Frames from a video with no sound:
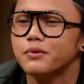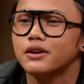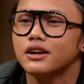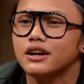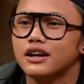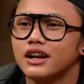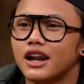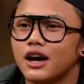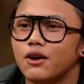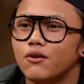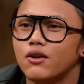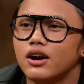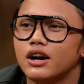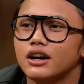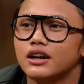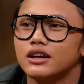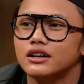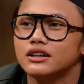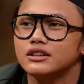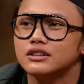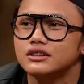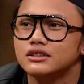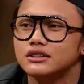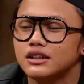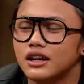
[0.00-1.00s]
pernah ngelawak.
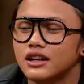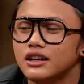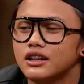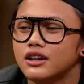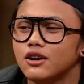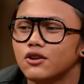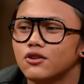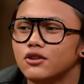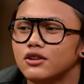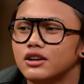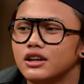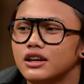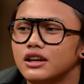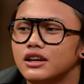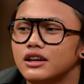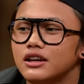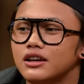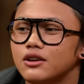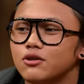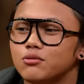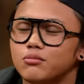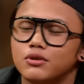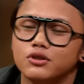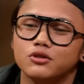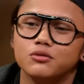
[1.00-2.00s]
Jadi kalau
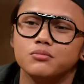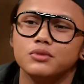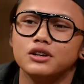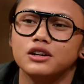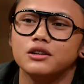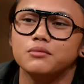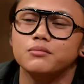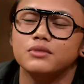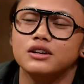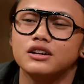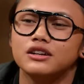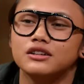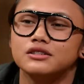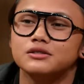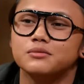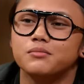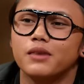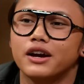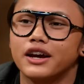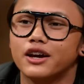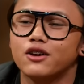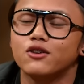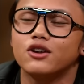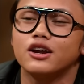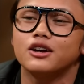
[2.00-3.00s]
di rumah tuh benar-benar
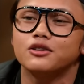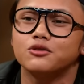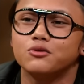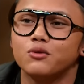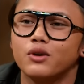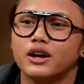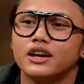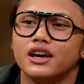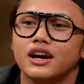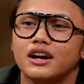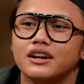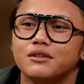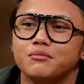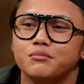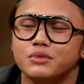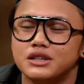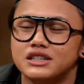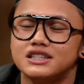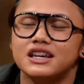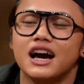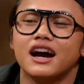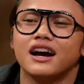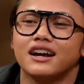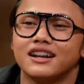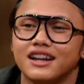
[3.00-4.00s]
sebagai orang tua yang
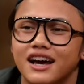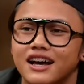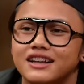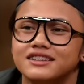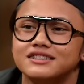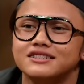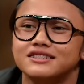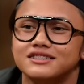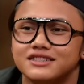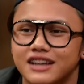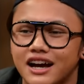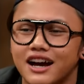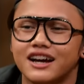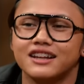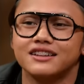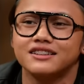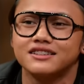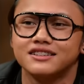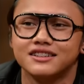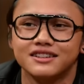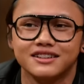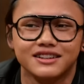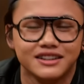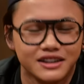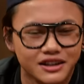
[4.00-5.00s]
bijak dan sangat
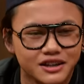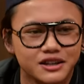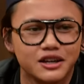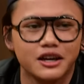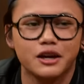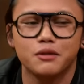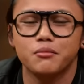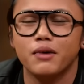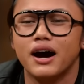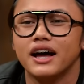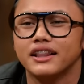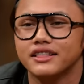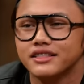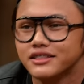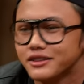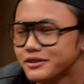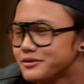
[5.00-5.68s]
hebat.